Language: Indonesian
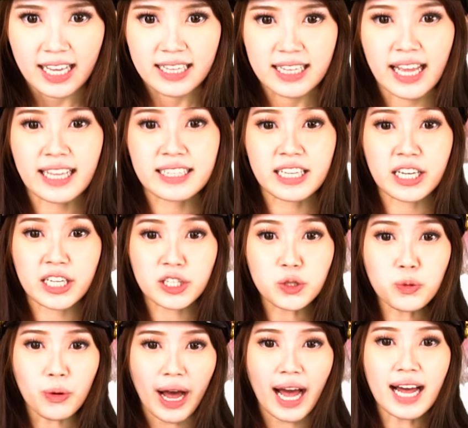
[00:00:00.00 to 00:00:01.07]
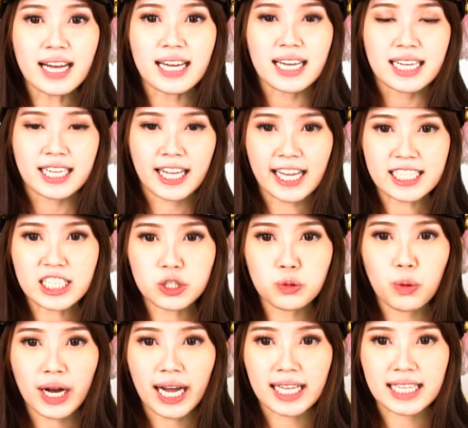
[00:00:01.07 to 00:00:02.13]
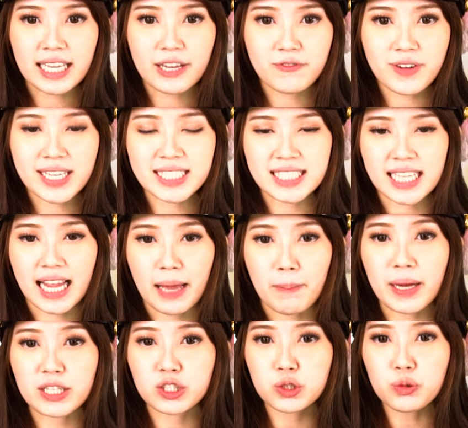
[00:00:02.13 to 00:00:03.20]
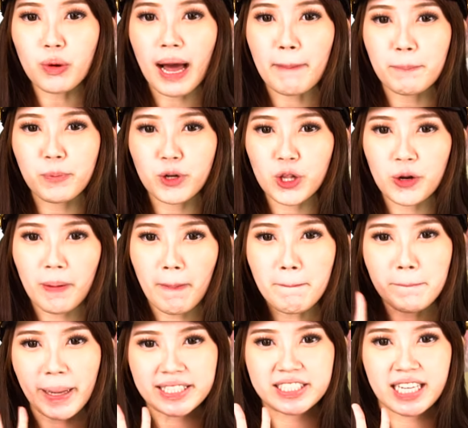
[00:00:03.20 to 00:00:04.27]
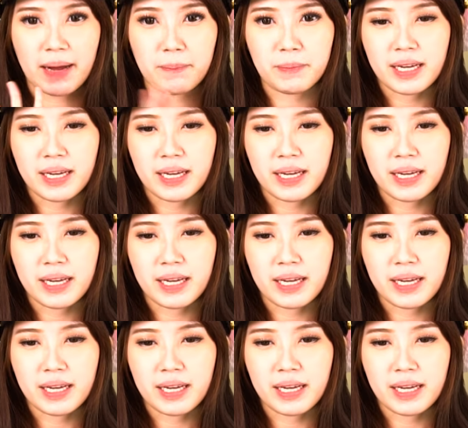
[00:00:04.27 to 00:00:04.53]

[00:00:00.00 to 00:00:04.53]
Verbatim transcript: Dan yang kedua, kredit dua kali event selama 24 jam.